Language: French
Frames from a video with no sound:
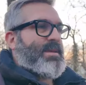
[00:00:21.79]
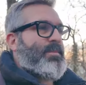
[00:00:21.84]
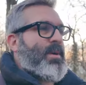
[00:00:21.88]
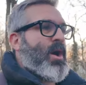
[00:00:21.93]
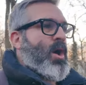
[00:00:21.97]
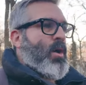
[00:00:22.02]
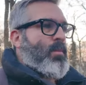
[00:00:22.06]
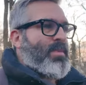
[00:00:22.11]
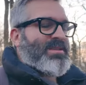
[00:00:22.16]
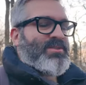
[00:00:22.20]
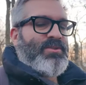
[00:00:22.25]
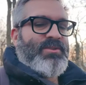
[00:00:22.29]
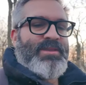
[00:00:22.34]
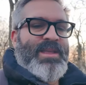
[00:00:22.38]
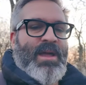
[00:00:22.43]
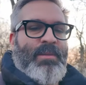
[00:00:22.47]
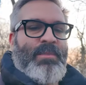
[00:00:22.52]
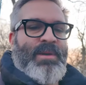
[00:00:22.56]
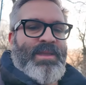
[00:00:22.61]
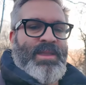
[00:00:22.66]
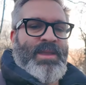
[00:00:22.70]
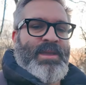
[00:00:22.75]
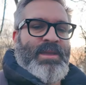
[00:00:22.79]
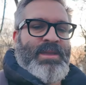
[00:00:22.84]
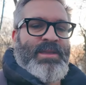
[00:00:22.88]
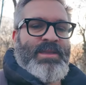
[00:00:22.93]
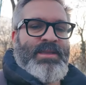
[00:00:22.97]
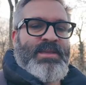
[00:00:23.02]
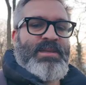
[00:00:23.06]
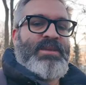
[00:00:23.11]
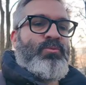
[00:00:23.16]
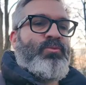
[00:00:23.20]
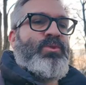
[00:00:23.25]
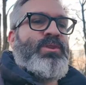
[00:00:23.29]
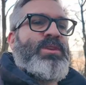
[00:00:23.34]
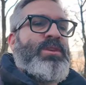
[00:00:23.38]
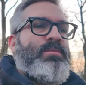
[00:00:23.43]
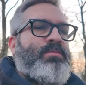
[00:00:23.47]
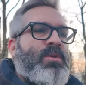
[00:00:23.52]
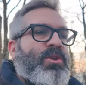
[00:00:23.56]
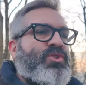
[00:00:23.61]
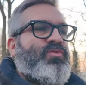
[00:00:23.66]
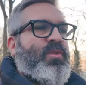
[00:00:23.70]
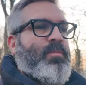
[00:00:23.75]
C'est marrant parce que Darmanin il dit
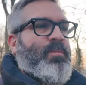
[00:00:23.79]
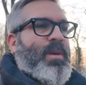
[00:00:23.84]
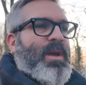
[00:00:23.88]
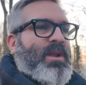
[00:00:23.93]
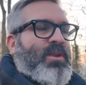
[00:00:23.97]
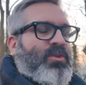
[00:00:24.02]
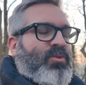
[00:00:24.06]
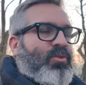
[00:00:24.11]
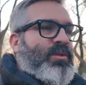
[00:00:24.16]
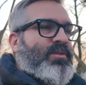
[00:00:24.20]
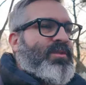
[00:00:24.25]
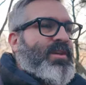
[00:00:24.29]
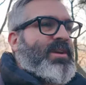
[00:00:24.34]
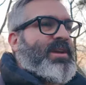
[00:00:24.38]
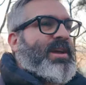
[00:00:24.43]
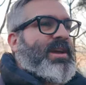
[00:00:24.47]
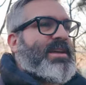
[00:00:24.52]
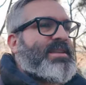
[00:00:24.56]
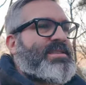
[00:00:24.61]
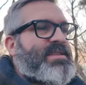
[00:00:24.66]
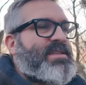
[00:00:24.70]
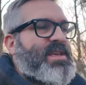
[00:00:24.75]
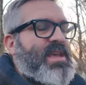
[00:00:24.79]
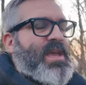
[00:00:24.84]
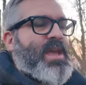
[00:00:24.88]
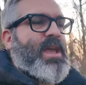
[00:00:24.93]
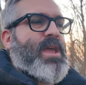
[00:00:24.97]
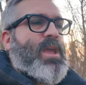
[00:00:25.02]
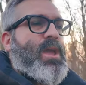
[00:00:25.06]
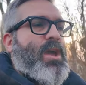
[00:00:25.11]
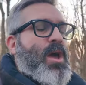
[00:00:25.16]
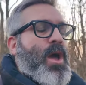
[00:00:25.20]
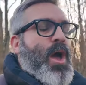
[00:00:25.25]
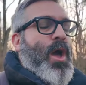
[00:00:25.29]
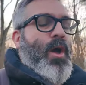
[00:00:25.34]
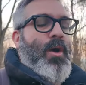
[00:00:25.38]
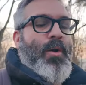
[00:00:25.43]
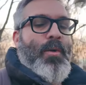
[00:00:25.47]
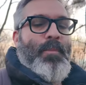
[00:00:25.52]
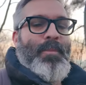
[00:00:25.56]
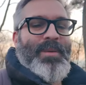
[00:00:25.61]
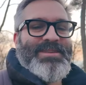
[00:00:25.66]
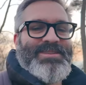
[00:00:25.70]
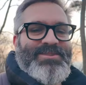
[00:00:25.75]
oui, bah je vais pas trop les agresser
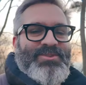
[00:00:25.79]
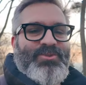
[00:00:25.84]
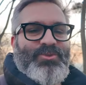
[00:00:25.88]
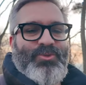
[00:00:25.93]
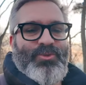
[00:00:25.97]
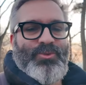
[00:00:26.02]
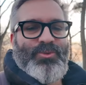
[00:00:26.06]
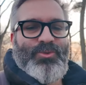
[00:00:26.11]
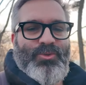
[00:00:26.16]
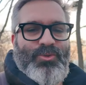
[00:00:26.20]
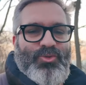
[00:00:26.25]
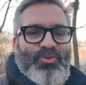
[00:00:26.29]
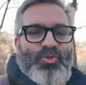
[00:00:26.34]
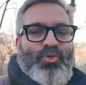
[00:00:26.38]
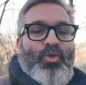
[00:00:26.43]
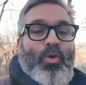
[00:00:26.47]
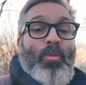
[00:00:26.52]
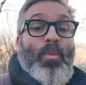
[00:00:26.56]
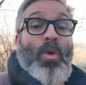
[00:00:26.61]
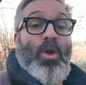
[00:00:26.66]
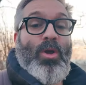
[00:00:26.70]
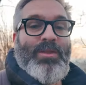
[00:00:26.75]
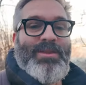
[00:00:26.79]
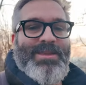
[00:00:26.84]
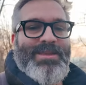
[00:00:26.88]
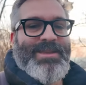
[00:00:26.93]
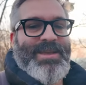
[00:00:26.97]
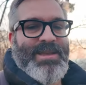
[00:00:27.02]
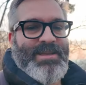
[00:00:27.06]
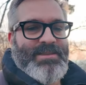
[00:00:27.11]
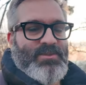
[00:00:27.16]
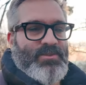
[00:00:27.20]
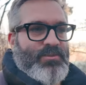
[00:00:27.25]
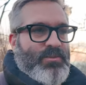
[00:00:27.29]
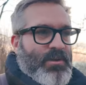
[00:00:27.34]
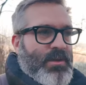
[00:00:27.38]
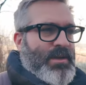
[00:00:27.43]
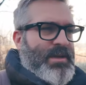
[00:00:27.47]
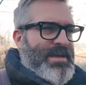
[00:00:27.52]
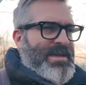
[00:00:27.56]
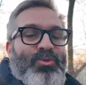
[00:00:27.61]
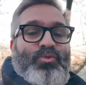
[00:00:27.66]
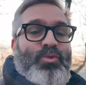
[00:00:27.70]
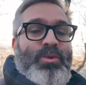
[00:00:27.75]
parce que je comprends leur détresse, tu vois.
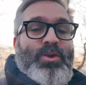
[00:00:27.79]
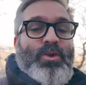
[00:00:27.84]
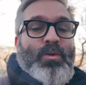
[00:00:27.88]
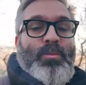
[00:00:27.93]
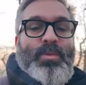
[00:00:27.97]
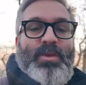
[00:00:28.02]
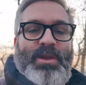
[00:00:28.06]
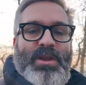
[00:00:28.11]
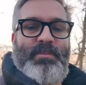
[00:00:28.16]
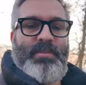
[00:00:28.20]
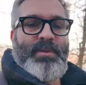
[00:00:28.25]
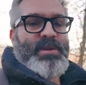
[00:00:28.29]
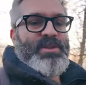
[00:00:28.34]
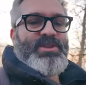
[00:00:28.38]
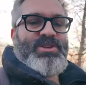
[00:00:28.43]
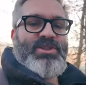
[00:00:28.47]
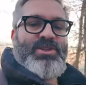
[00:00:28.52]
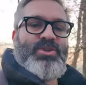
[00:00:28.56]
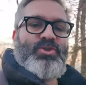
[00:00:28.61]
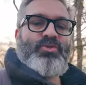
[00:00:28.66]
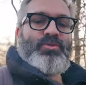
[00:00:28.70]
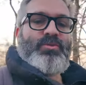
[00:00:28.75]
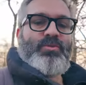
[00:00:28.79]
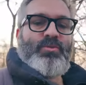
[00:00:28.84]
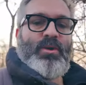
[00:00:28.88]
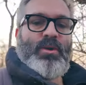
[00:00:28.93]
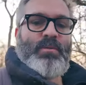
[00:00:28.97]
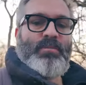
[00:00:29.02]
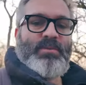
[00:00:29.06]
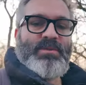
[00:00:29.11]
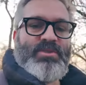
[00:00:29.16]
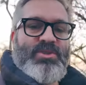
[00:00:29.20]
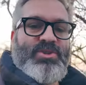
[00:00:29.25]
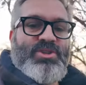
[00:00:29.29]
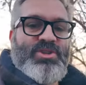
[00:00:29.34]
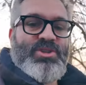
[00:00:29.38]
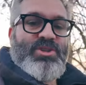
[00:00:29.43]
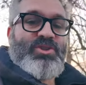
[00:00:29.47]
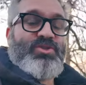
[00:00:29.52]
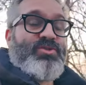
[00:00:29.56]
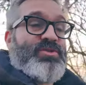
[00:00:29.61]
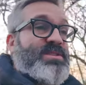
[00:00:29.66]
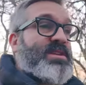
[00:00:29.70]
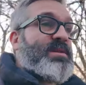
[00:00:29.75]
Du coup ils comprenaient pas les gilets jaunes, quoi, parce que les
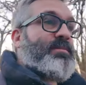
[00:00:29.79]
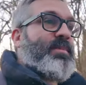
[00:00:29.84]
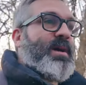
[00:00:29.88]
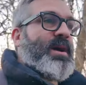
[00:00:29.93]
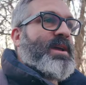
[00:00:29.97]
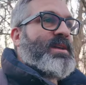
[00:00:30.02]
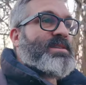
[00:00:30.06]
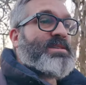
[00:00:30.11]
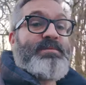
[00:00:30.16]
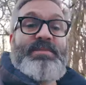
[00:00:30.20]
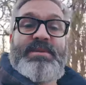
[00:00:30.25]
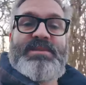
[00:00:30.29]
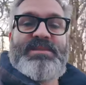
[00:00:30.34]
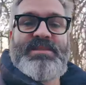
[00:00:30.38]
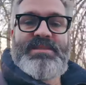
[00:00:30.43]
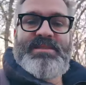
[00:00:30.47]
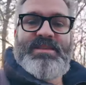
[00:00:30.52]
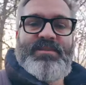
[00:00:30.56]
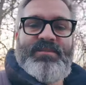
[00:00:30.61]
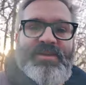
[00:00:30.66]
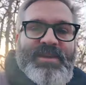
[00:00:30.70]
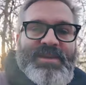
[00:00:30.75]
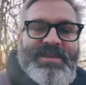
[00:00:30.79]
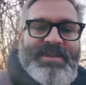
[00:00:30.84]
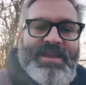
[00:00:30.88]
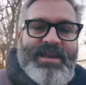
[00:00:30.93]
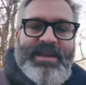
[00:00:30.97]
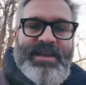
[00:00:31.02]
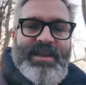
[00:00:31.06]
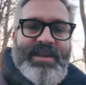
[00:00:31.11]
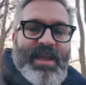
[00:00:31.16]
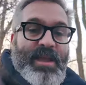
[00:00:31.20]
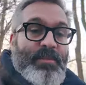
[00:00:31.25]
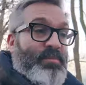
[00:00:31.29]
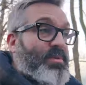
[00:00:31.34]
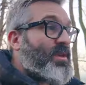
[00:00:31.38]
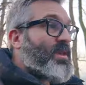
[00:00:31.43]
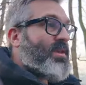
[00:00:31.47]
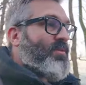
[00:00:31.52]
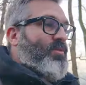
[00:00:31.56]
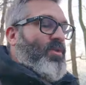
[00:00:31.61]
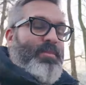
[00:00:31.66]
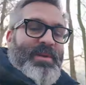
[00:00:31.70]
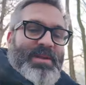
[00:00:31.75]
gilets jaunes c'était pareil, c'est parce qu'ils avaient la dalle les gars, et puis
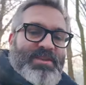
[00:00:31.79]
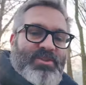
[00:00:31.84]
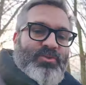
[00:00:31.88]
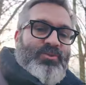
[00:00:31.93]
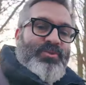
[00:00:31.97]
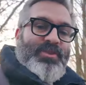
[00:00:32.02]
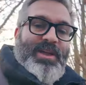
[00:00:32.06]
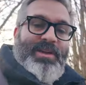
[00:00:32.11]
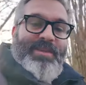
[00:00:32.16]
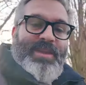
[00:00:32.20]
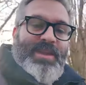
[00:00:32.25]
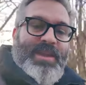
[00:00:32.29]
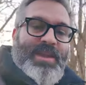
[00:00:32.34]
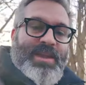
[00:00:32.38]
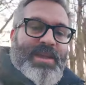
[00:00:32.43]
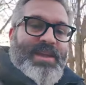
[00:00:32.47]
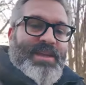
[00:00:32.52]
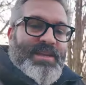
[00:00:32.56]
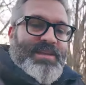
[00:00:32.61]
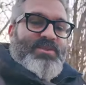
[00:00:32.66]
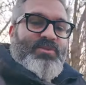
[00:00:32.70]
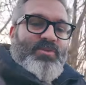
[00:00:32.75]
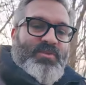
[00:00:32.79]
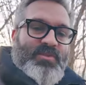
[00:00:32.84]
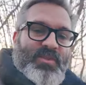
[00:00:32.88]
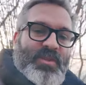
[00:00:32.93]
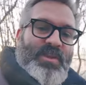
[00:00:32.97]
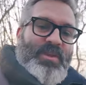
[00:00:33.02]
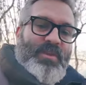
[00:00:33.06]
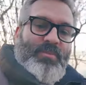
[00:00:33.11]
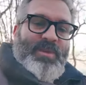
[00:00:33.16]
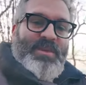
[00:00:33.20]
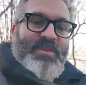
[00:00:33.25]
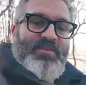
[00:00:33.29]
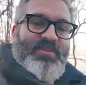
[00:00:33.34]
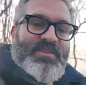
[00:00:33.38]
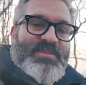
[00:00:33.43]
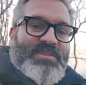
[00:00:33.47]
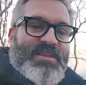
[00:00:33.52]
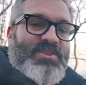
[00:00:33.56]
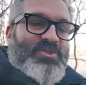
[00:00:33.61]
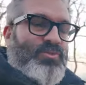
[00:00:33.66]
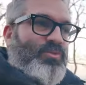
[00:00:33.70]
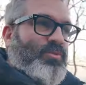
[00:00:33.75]
qu'ils voulaient partir au qu'ils ont fait leur
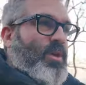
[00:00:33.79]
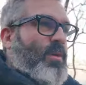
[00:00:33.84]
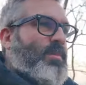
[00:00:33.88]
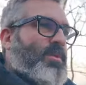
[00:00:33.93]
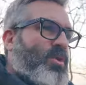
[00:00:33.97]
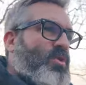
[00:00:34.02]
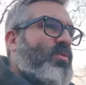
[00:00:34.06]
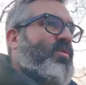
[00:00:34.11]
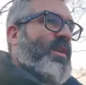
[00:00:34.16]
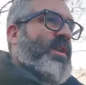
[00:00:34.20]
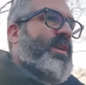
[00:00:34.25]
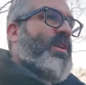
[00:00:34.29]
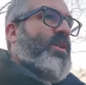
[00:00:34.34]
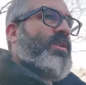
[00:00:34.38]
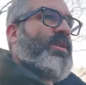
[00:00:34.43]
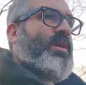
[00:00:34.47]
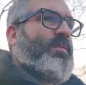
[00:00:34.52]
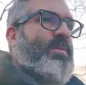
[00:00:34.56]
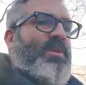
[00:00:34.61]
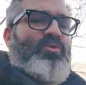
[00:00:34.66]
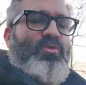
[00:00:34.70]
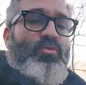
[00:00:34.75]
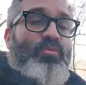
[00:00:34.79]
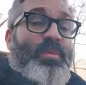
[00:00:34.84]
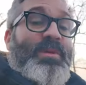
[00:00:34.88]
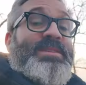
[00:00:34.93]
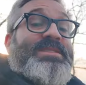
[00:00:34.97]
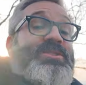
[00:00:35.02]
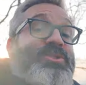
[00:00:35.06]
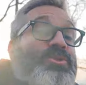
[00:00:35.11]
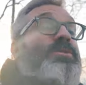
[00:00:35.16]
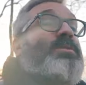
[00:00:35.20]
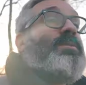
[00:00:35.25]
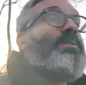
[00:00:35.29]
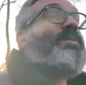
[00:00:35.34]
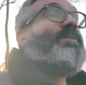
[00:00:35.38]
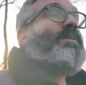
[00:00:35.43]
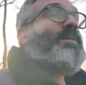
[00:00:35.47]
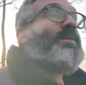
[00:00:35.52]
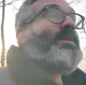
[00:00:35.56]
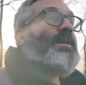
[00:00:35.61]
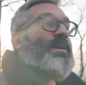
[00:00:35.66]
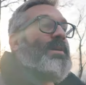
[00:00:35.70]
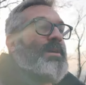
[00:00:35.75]
manifestation. Quoi. Mais eux, fallait leur taper dessus parce que
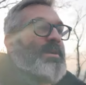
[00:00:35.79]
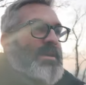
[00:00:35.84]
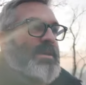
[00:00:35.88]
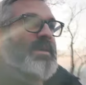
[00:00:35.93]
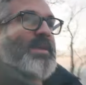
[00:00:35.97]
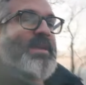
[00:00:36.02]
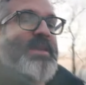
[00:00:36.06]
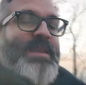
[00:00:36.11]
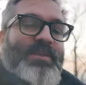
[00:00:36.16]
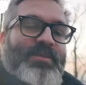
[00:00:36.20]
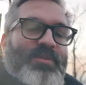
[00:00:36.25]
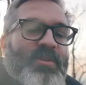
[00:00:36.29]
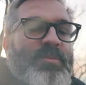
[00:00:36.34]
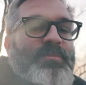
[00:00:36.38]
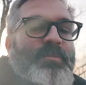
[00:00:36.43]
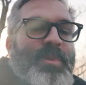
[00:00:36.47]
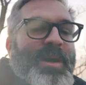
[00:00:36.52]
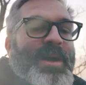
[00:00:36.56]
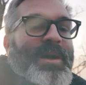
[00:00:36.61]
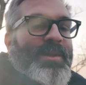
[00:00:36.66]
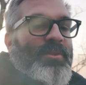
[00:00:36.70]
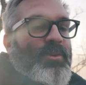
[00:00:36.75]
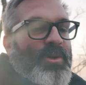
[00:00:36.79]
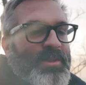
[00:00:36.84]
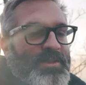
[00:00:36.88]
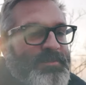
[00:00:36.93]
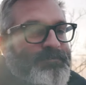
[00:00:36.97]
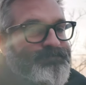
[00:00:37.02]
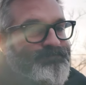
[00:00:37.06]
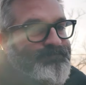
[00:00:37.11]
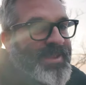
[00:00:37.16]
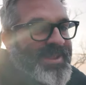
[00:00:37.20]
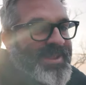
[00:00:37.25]
euh, eh, ils votent pas à droite.